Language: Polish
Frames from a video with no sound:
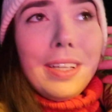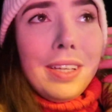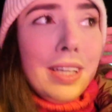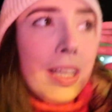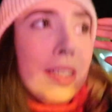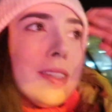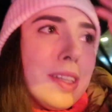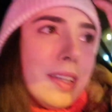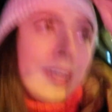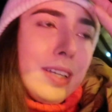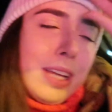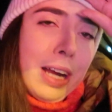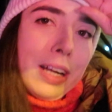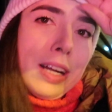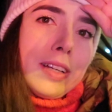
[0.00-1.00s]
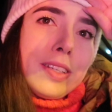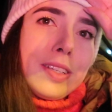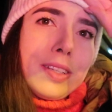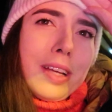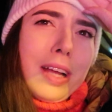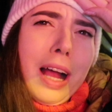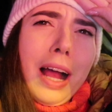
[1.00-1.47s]
jest
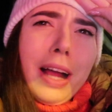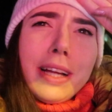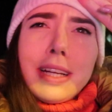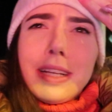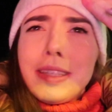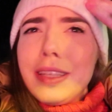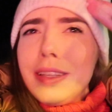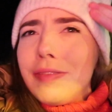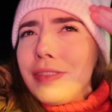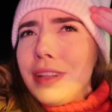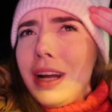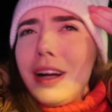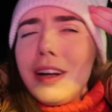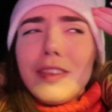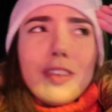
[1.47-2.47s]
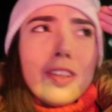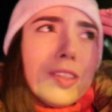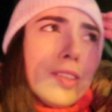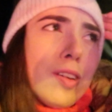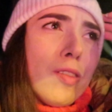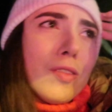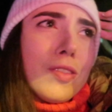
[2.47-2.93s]
jakaś agresywna czy
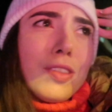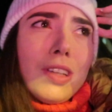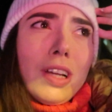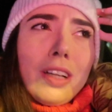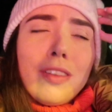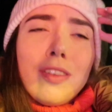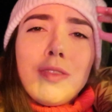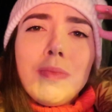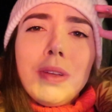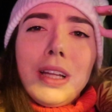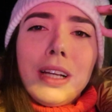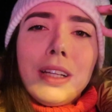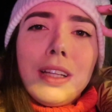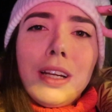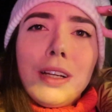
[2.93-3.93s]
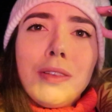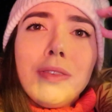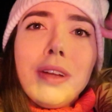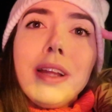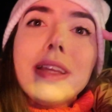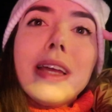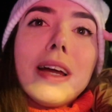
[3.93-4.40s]
coś, jak ktoś mnie tak
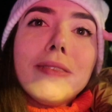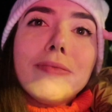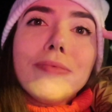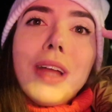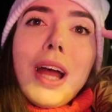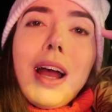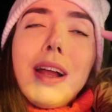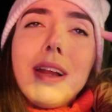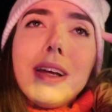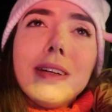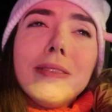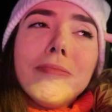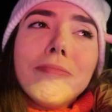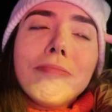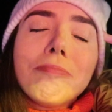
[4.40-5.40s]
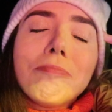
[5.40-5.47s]
traktuje, nie. Ale